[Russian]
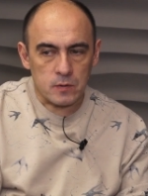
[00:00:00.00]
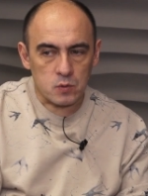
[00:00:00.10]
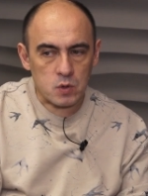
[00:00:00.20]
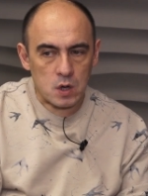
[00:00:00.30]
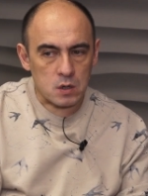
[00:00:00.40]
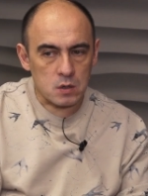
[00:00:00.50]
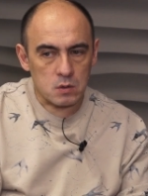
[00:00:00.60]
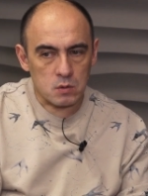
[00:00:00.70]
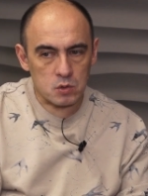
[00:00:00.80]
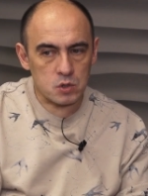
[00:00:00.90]
ну, как
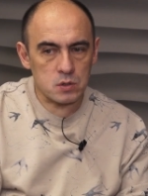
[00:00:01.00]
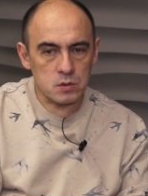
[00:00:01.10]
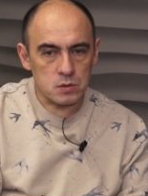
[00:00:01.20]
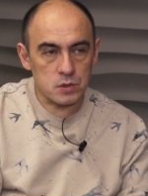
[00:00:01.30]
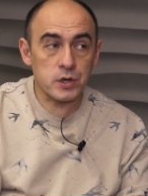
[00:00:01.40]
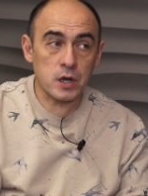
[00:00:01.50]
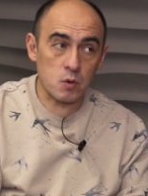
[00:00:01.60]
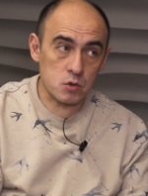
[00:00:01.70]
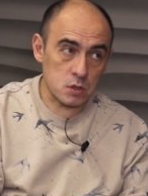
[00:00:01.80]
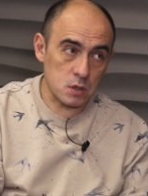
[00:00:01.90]
очень
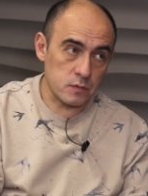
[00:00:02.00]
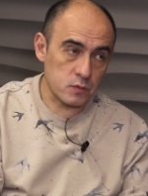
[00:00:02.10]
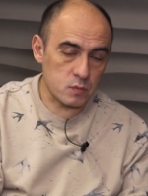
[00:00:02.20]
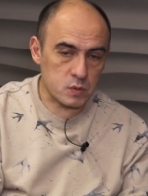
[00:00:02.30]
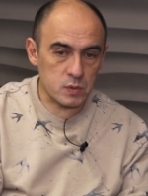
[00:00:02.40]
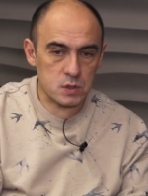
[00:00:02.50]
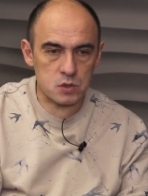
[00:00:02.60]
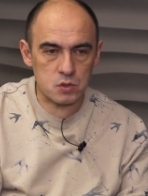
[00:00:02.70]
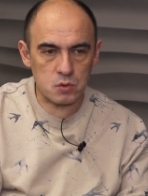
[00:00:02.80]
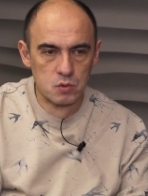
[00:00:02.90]
нехорошее. В том смысле,
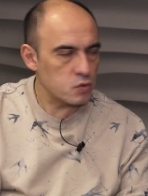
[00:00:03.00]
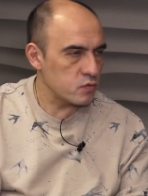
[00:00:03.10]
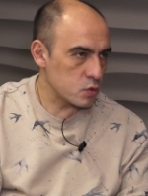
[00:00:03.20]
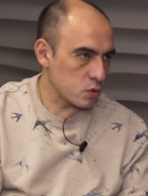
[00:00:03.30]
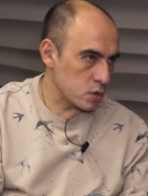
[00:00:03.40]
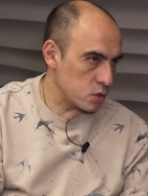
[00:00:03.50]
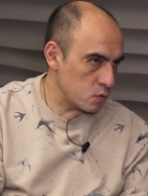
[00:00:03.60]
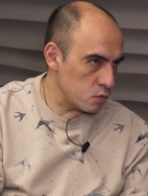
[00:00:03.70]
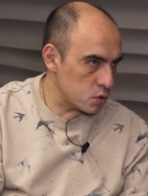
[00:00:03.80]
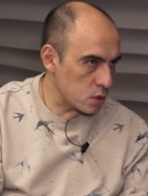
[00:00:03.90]
что очень высокая
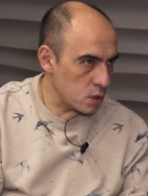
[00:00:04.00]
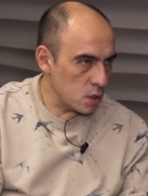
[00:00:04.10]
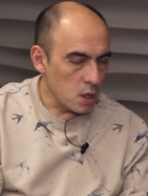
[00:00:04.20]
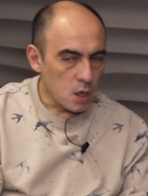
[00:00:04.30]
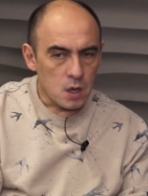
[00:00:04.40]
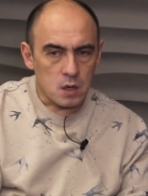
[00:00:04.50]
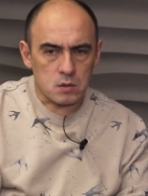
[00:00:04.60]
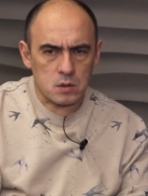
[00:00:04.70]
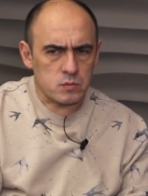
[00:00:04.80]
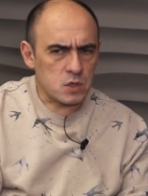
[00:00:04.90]
текучка.
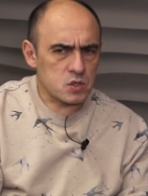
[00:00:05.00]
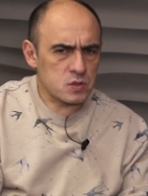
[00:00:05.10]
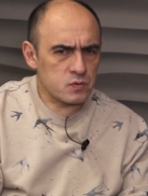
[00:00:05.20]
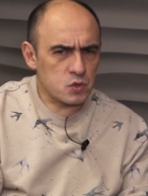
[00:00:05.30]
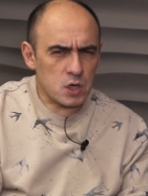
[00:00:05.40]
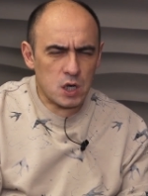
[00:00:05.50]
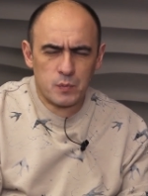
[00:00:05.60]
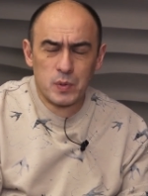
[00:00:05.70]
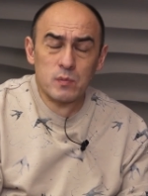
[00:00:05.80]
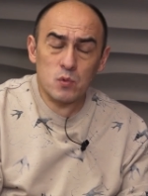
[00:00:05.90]
Там даже звучали,
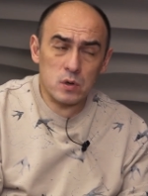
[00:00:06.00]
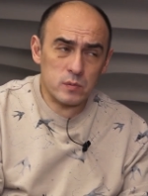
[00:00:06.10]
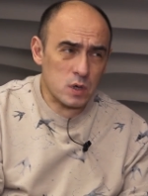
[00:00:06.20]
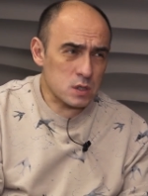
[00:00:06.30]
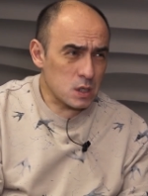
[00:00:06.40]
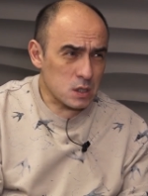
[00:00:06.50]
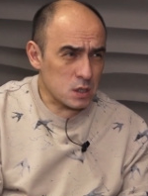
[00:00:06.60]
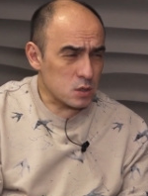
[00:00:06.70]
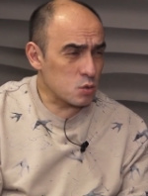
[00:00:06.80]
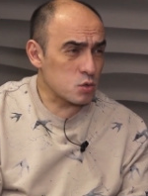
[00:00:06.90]
по-моему, оценки
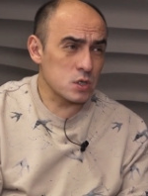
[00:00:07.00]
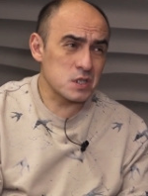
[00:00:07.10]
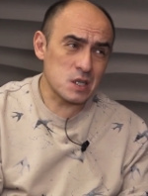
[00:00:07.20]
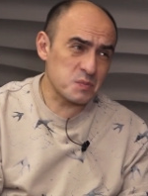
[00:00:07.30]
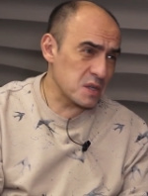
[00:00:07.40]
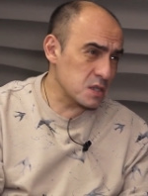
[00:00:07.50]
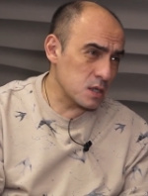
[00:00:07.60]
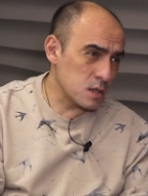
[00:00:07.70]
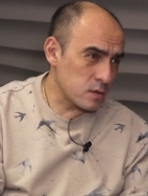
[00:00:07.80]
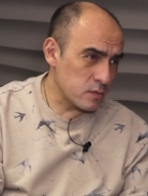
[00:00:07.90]

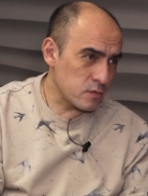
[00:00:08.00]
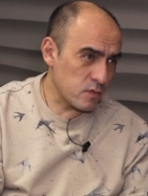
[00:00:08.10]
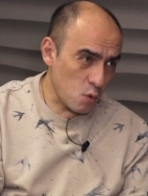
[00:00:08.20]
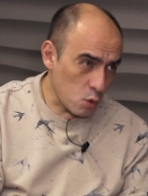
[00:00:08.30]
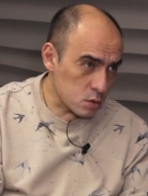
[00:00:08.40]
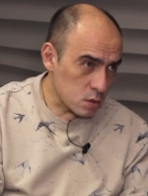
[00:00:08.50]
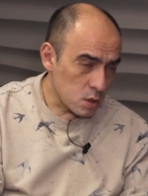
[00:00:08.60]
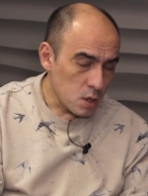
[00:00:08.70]
160% в год.